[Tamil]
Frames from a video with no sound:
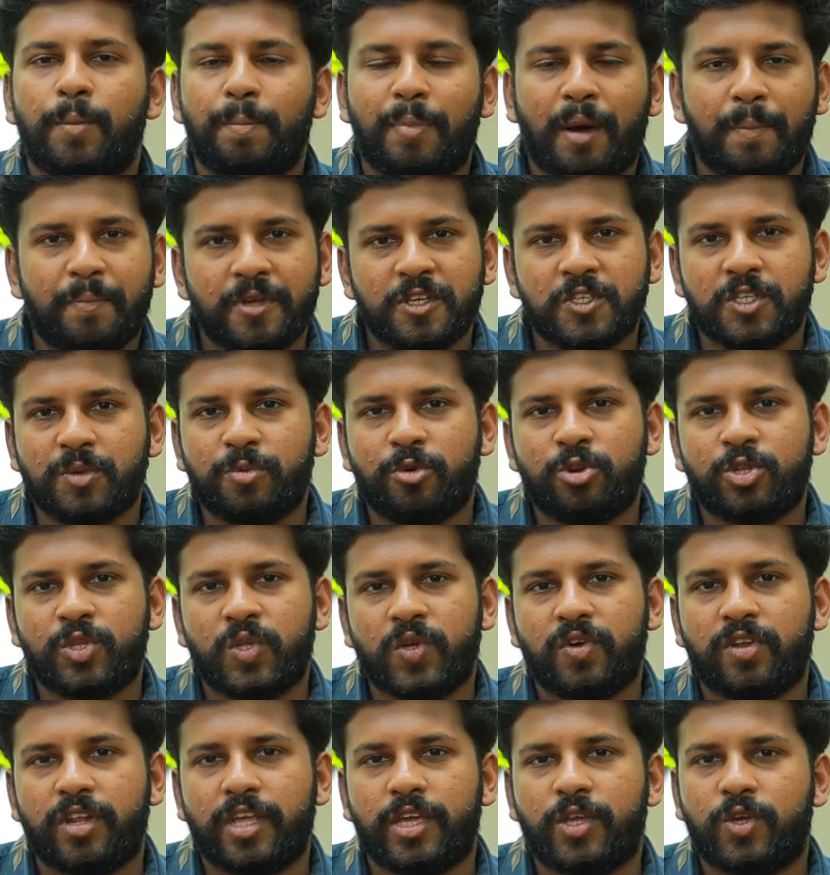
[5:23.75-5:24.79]
பப்பீஸை பொறுத்த
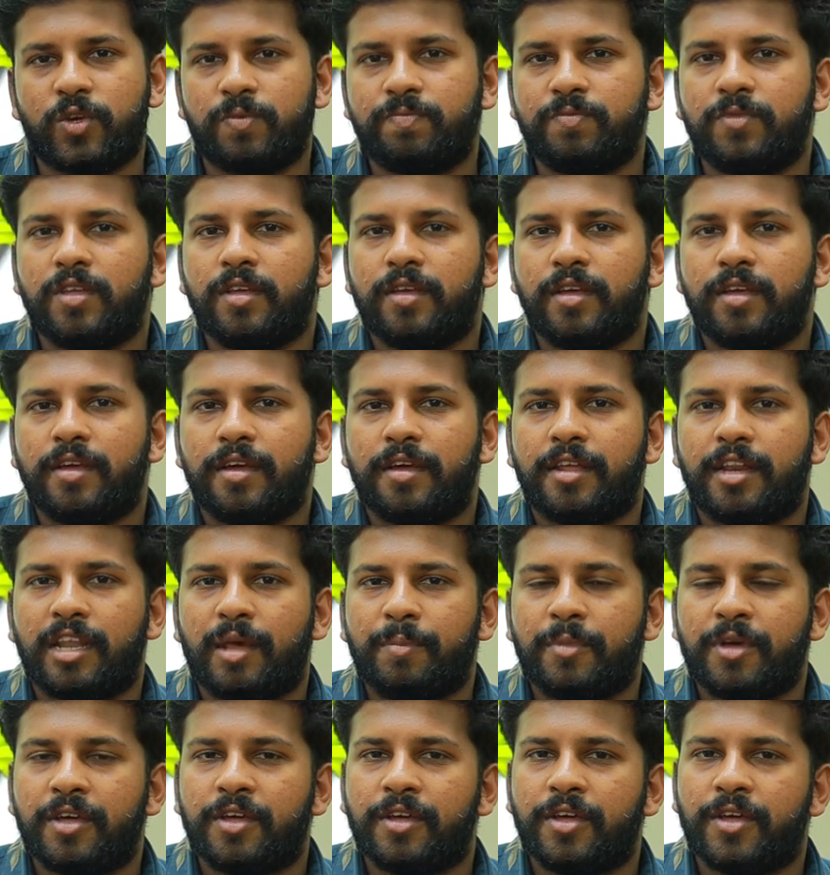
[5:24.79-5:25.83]
வரைக்கும்
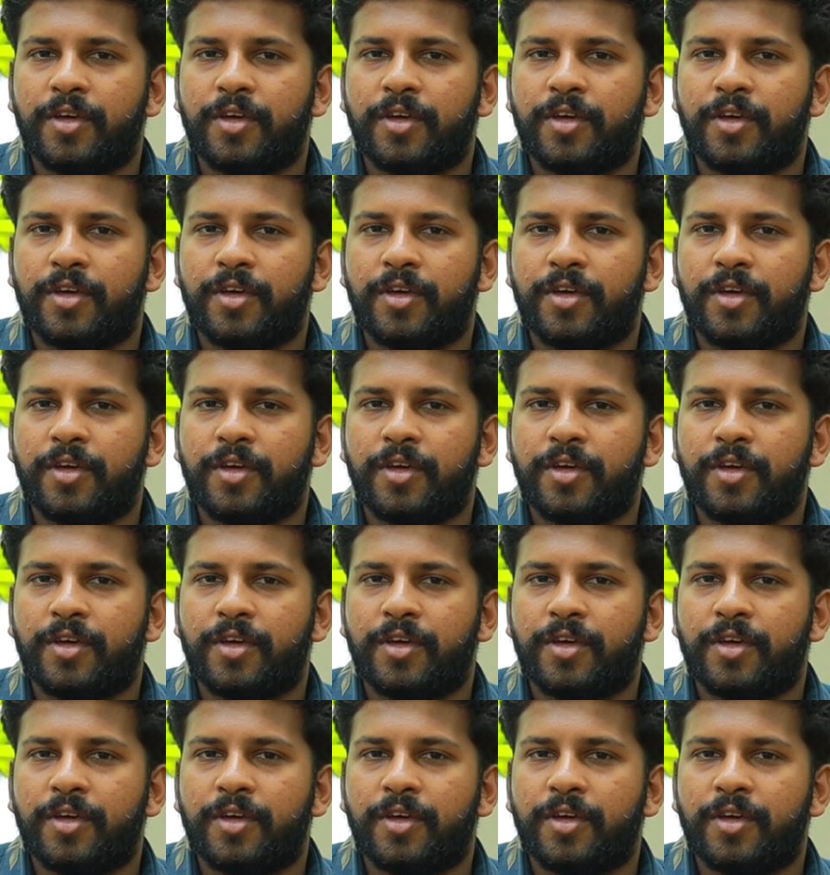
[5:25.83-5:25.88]
நம்ம